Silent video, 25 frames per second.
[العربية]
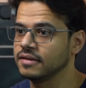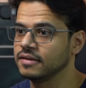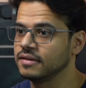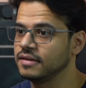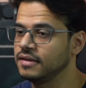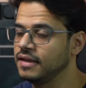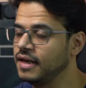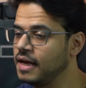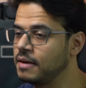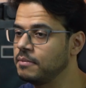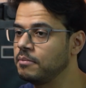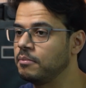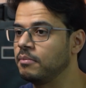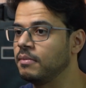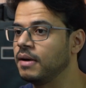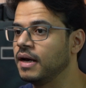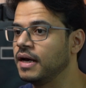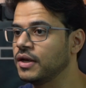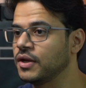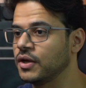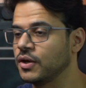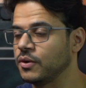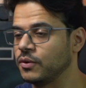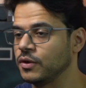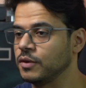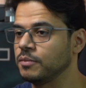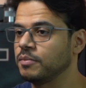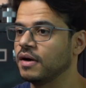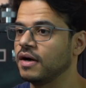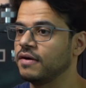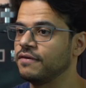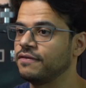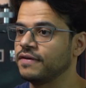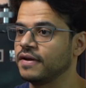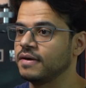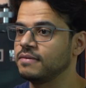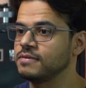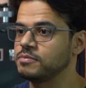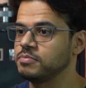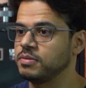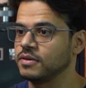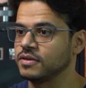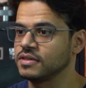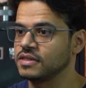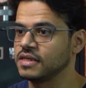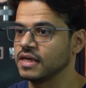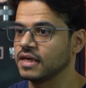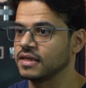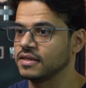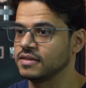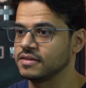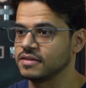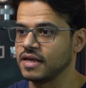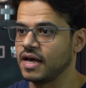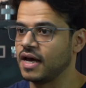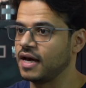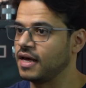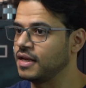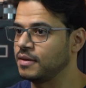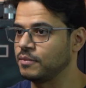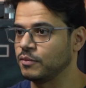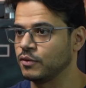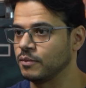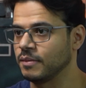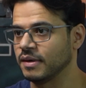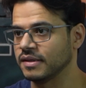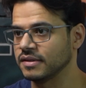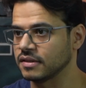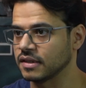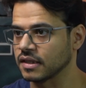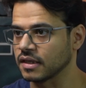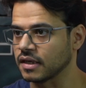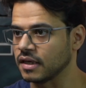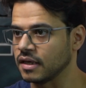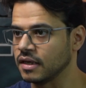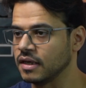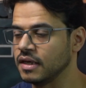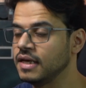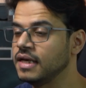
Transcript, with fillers: يلعب ماريو ويبغى فريمز بير سكندز عالي مو منطقي